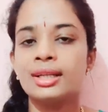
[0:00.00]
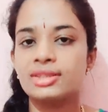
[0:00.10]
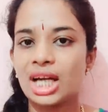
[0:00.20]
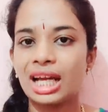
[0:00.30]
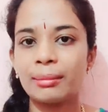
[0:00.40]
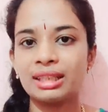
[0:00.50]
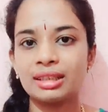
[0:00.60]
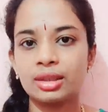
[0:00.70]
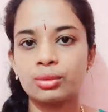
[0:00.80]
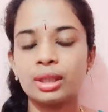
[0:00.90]
చాలా
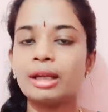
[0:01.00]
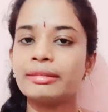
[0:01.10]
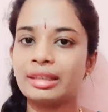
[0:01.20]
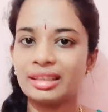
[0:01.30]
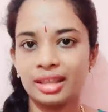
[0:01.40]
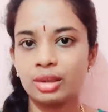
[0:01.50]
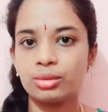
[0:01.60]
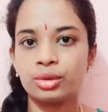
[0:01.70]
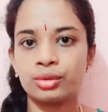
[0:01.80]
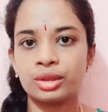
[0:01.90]
మందికి కూడా థిన్ హెయిర్
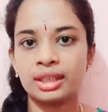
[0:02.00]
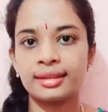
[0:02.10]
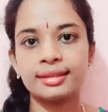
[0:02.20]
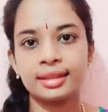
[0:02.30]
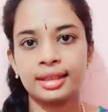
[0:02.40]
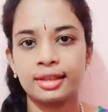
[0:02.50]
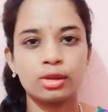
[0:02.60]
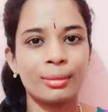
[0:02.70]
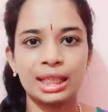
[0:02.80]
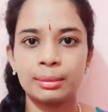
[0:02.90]
ఉంటుంది కదా థిన్ హెయిర్
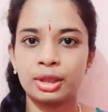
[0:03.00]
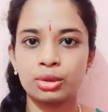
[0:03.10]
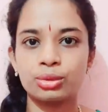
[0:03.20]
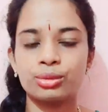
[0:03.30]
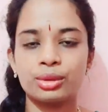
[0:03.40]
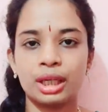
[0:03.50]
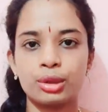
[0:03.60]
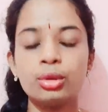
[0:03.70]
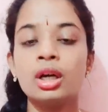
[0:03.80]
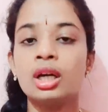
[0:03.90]
తో బాధపడుతూ ఉంటారు